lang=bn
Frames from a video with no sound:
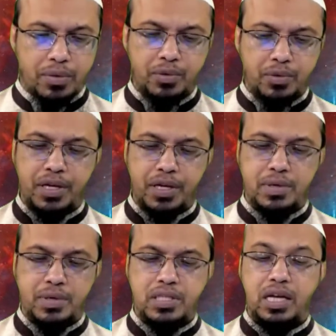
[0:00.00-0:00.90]
নামাজ পড়বেন
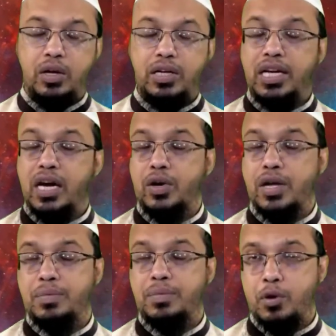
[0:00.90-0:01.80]
নামাজ দ্বিধা হয় কী
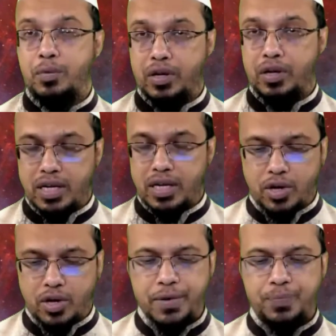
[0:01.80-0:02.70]
কারণে আপনার মনোমালিন্য কী
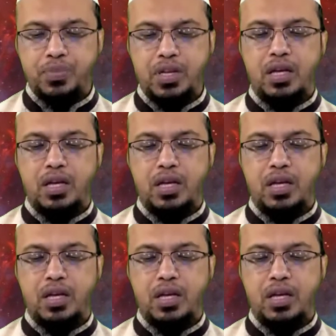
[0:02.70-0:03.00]
কারণে হয়